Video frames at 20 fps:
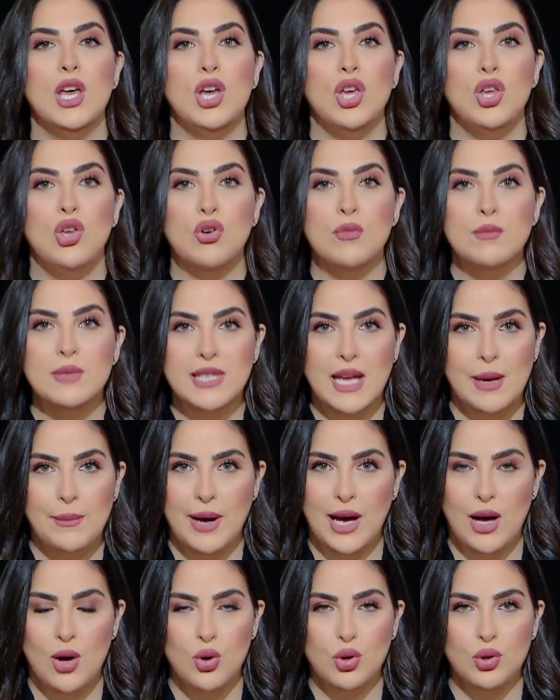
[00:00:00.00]
يوم
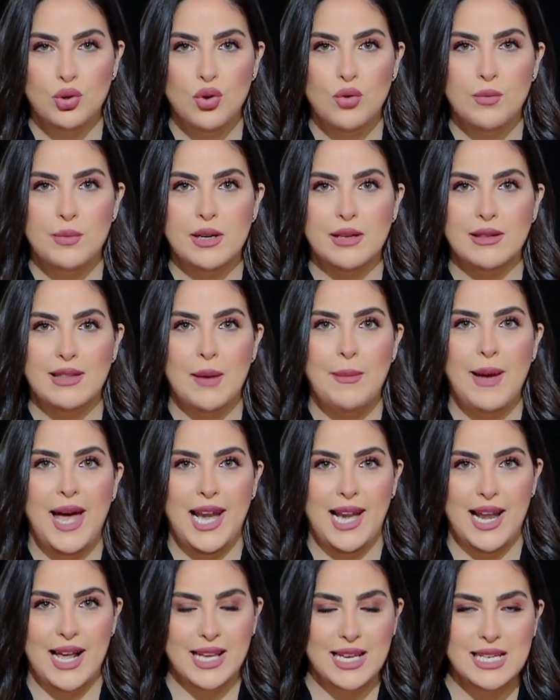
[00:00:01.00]
7 اكتوبر ده بقى
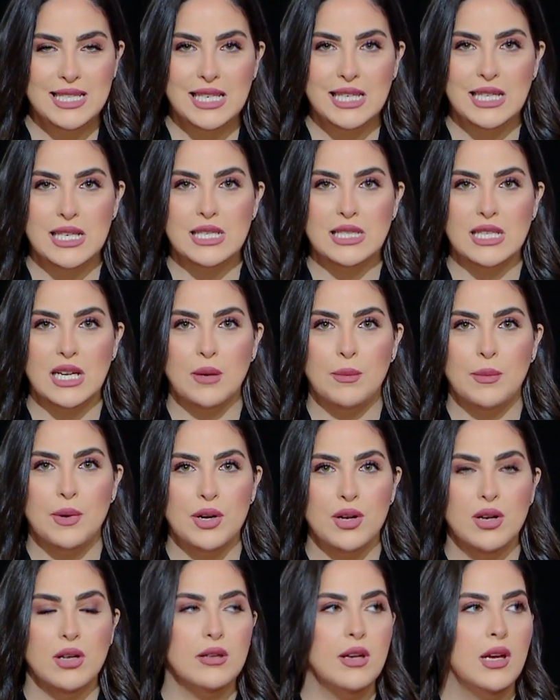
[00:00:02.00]
اللي اجهزه
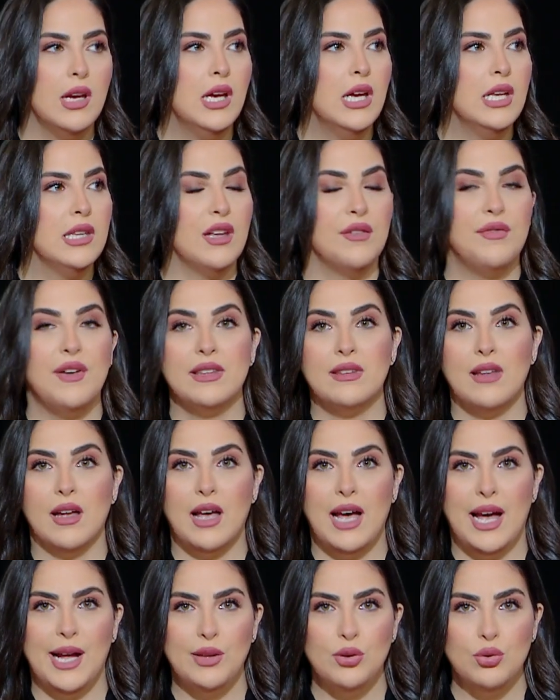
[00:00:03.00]
الاستخبارات
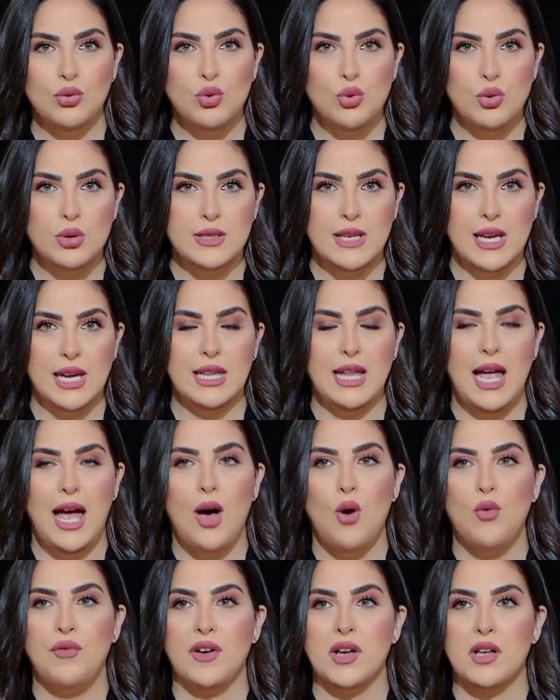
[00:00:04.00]
تفتق عنه ذهنها
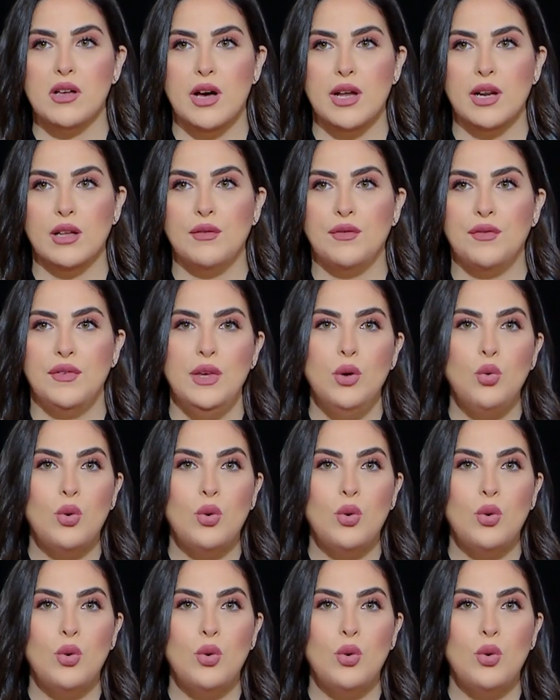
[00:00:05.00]
وفكرت فيه